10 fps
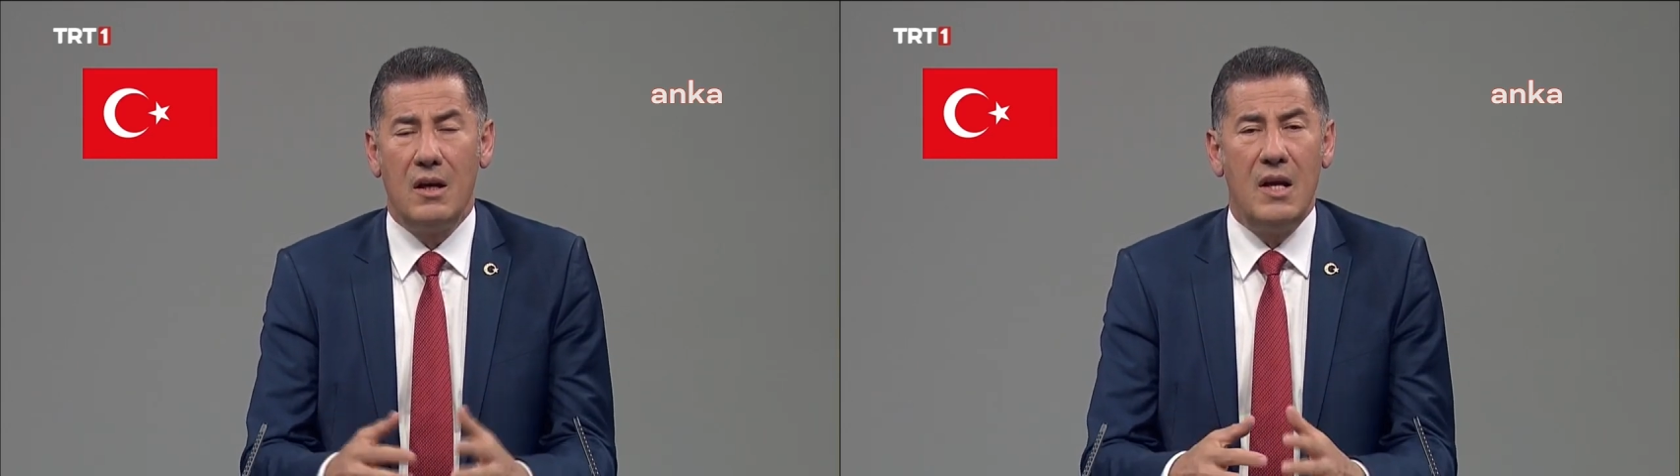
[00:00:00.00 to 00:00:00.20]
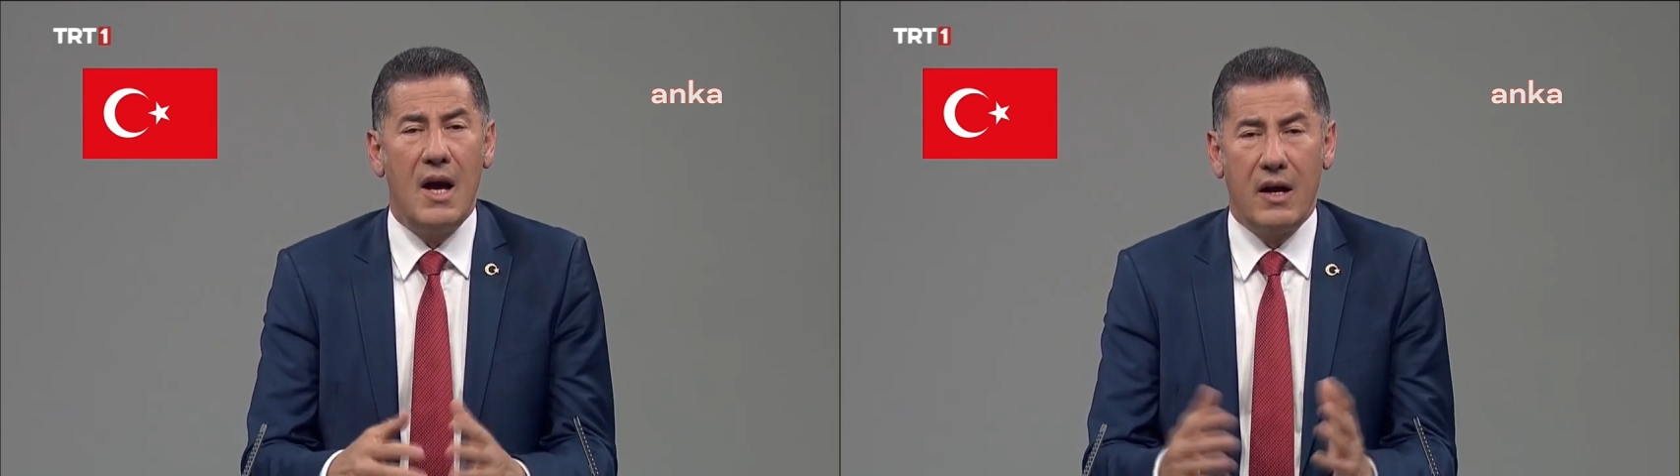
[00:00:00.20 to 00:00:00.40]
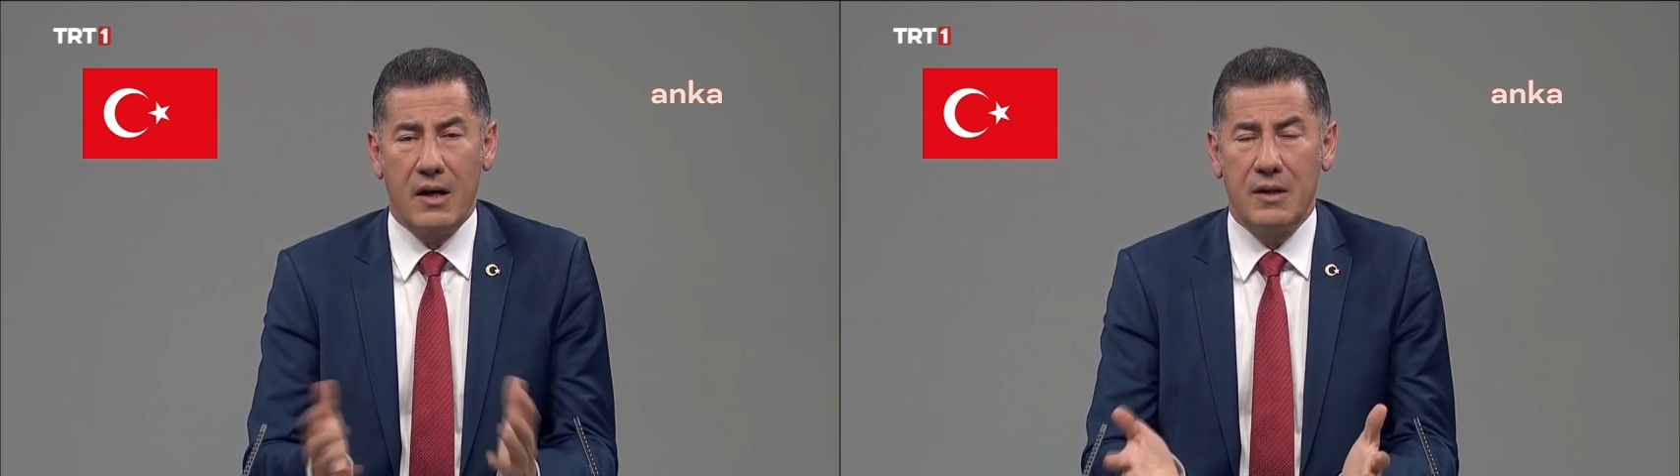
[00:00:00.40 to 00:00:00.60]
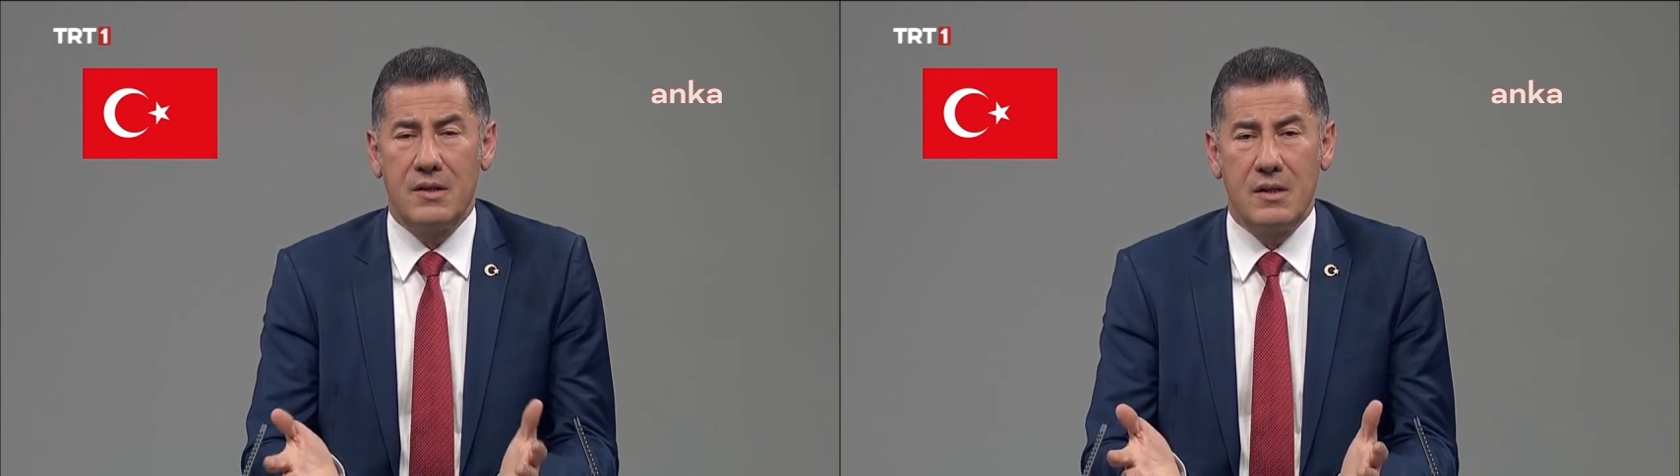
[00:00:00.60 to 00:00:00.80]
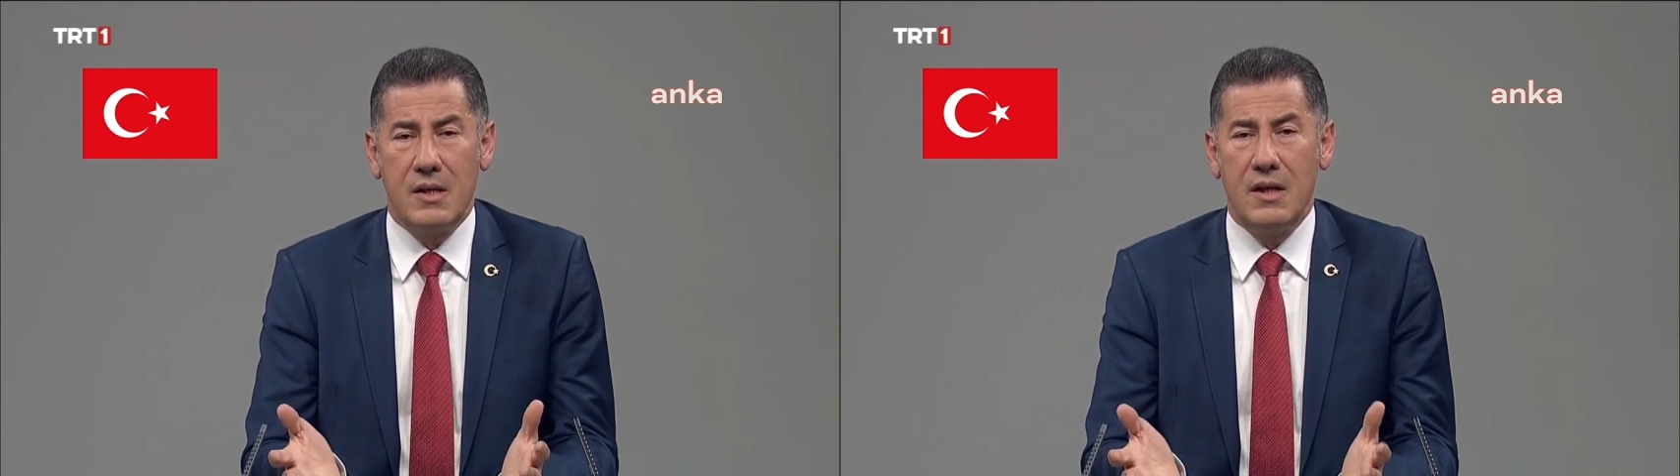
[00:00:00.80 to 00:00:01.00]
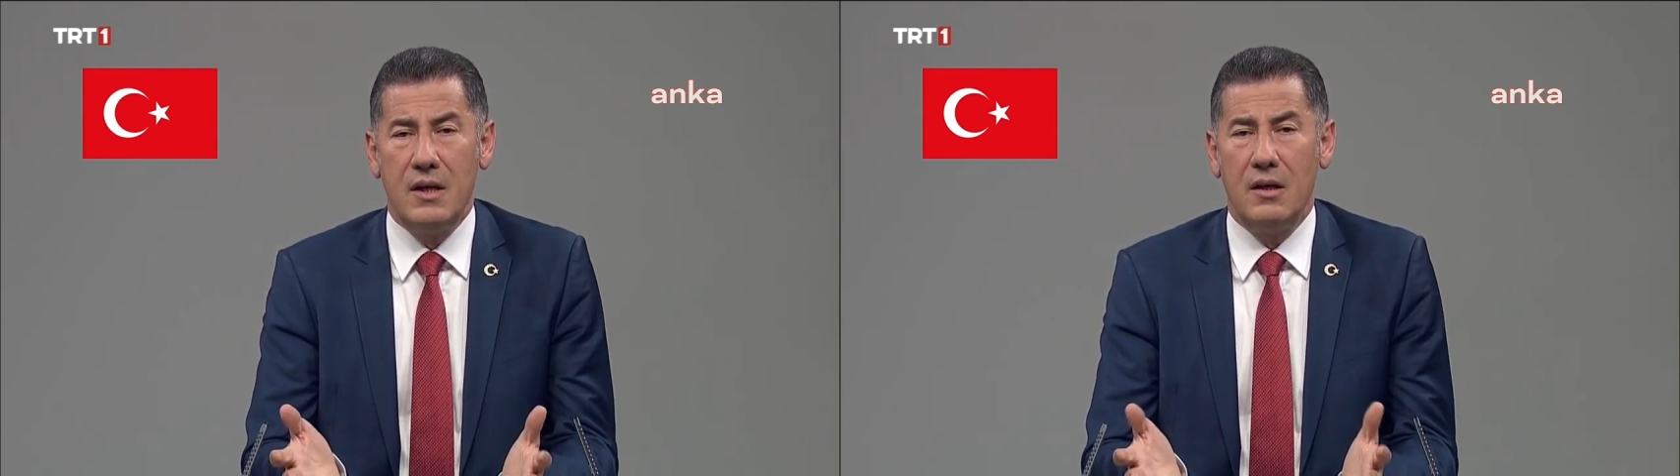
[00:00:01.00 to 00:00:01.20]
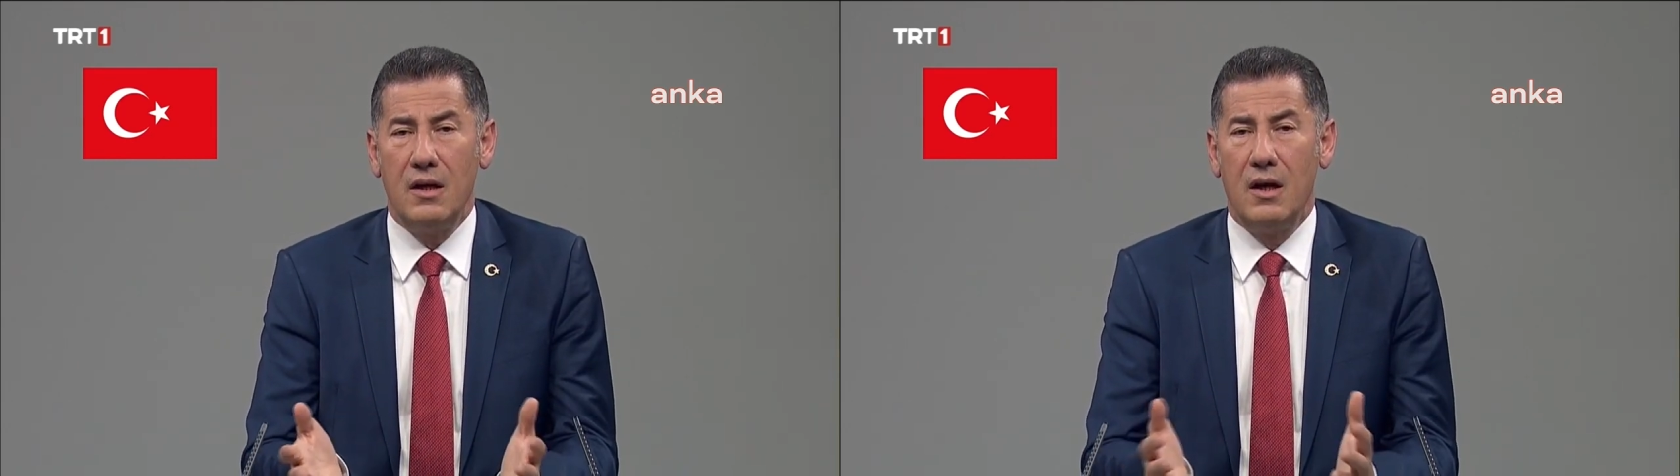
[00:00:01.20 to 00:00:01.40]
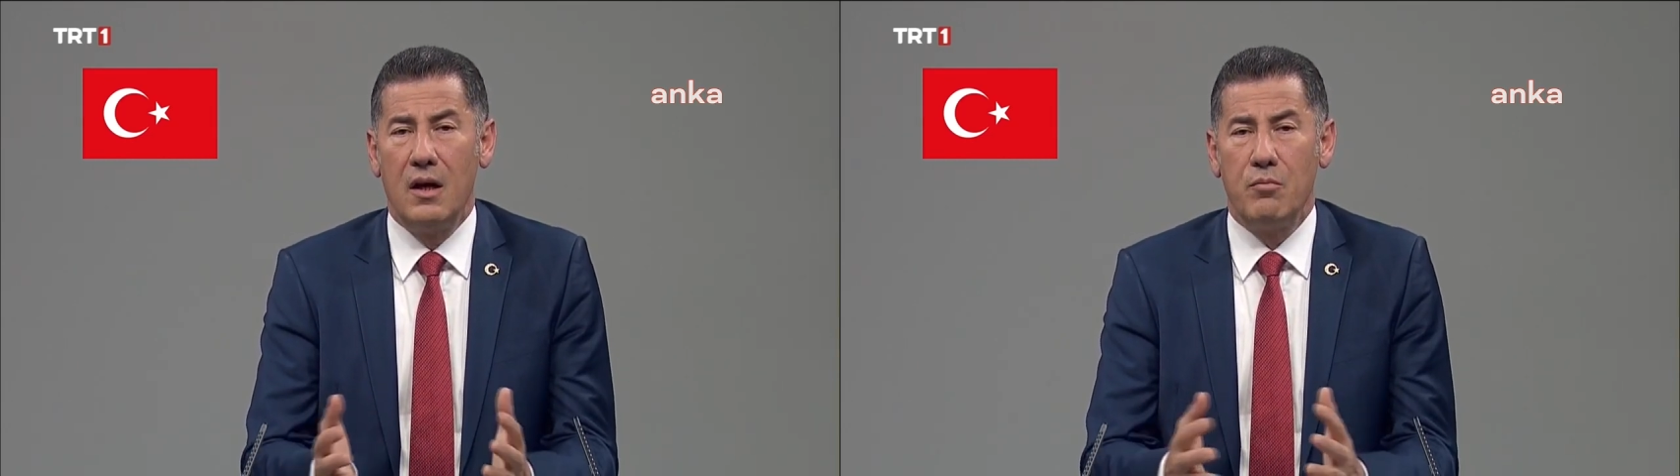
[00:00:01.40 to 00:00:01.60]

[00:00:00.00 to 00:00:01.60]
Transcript: liyakatsizliğin